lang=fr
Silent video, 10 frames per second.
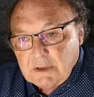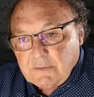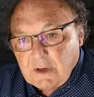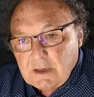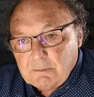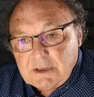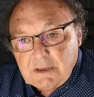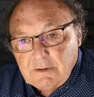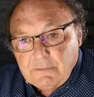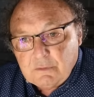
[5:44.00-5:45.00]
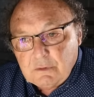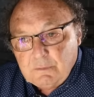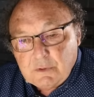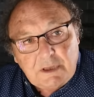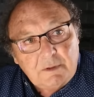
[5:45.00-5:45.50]
faille, un petit défaut, une
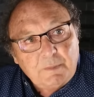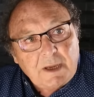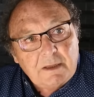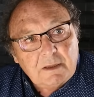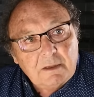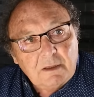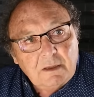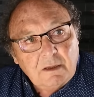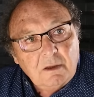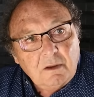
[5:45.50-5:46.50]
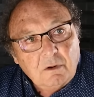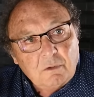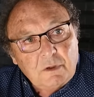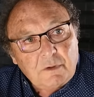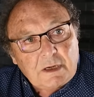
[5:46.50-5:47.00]
petite panne,
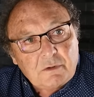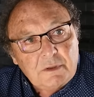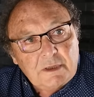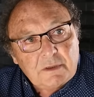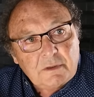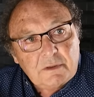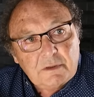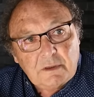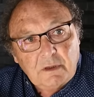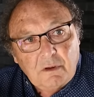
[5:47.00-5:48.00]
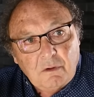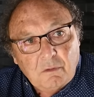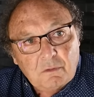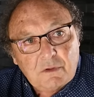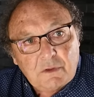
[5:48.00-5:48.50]
on en a connaissance.
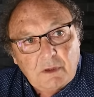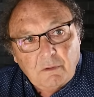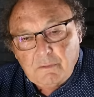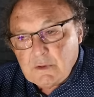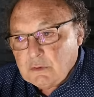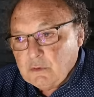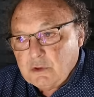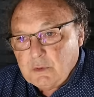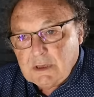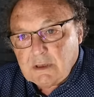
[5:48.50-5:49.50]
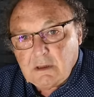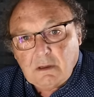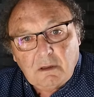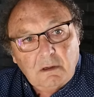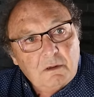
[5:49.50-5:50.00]
On, on voit tout de suite
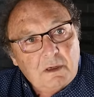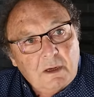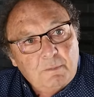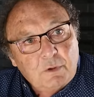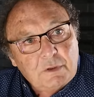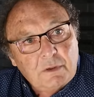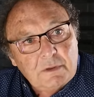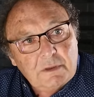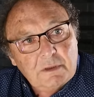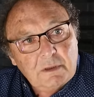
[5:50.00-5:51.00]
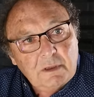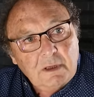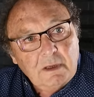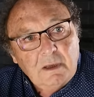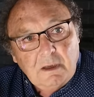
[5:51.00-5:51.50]
l'importance.
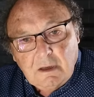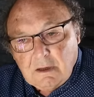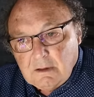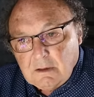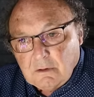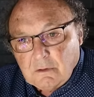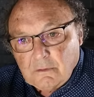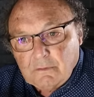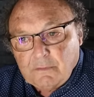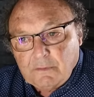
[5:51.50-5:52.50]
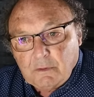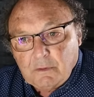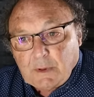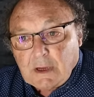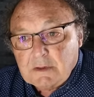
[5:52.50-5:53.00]
Euh,
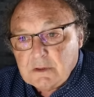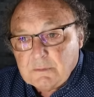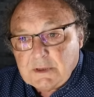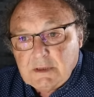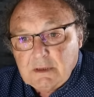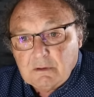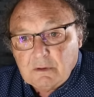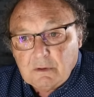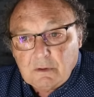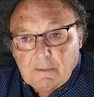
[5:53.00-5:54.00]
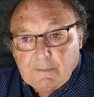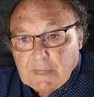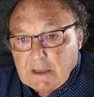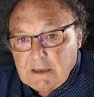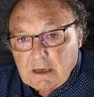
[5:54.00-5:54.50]
par exemple, si euh,
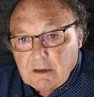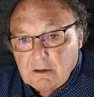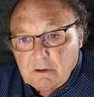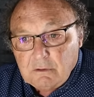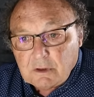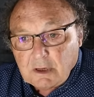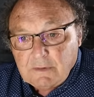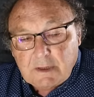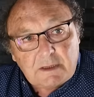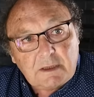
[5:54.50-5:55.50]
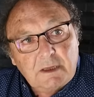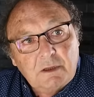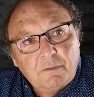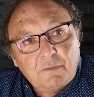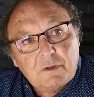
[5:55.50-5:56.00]
il y a une réverse qui
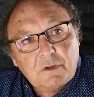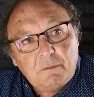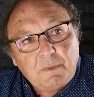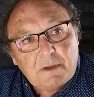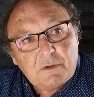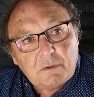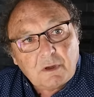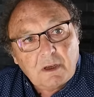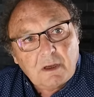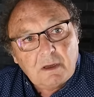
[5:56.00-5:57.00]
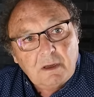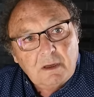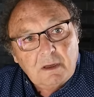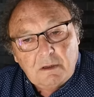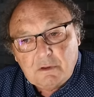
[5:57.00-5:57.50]
ne fonctionne pas sur un,
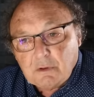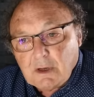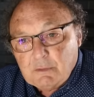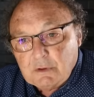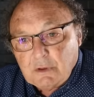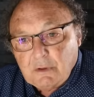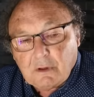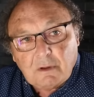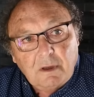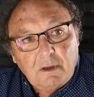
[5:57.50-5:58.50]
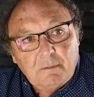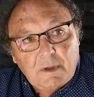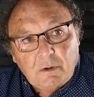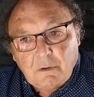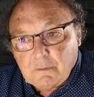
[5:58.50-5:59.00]
sur un moteur, ben,
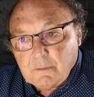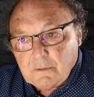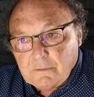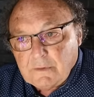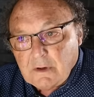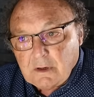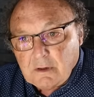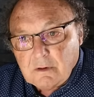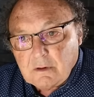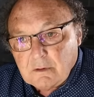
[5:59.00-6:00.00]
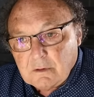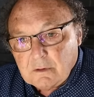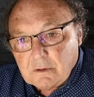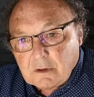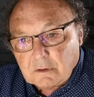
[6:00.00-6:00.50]
on, va,
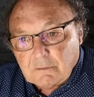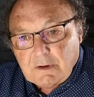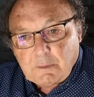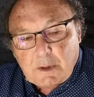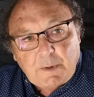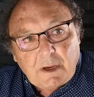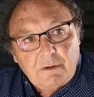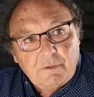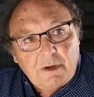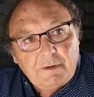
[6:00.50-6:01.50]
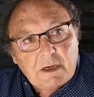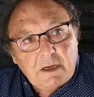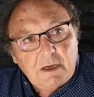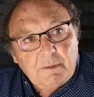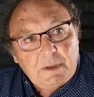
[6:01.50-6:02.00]
euh, quand on va préparer le vol avec
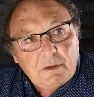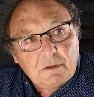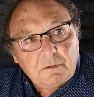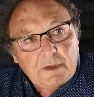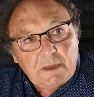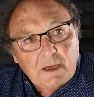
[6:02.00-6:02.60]
les, pilotes, on va dire